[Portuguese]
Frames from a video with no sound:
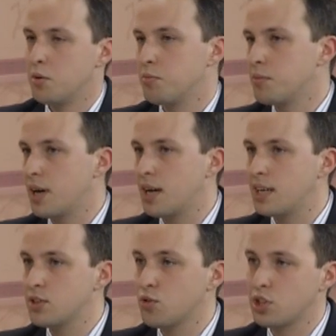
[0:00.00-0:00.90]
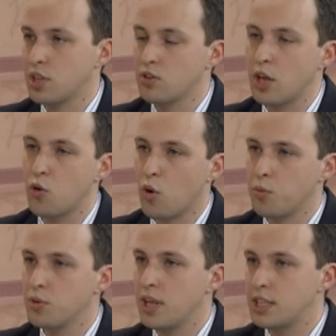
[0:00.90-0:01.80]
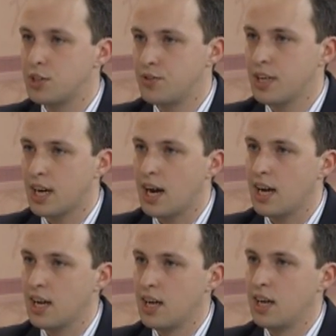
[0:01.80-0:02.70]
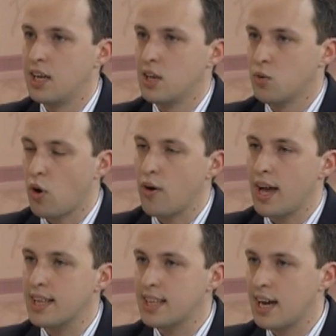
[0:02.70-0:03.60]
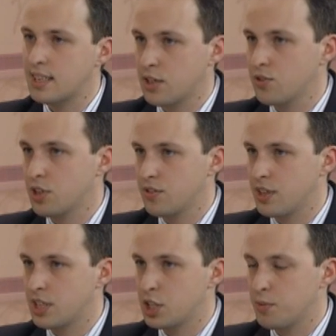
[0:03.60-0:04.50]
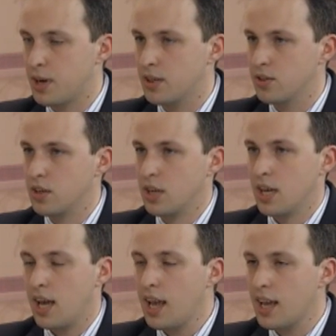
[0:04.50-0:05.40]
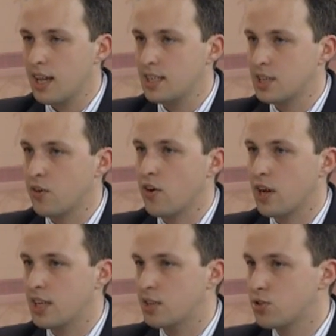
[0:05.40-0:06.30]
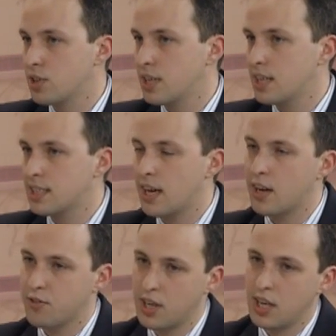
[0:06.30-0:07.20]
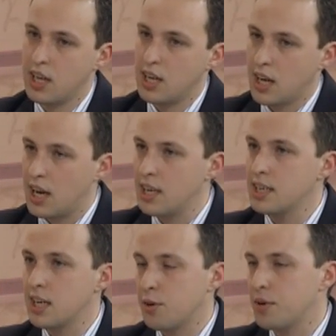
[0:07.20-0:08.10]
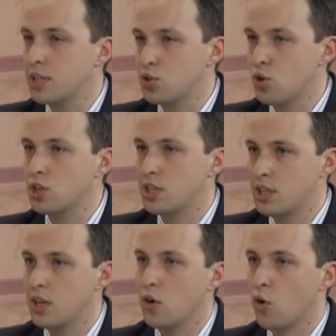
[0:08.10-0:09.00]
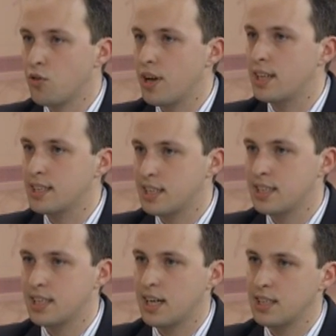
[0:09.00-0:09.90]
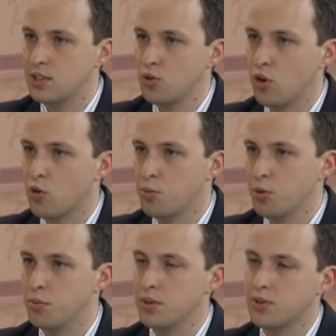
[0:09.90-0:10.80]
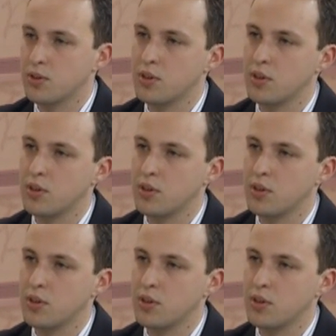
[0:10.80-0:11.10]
Mas você não tem como identificar qual é a data que você vai ser chamado. Em relação ao cadastro de reserva, aí realmente só se houver a necessidade do órgão público.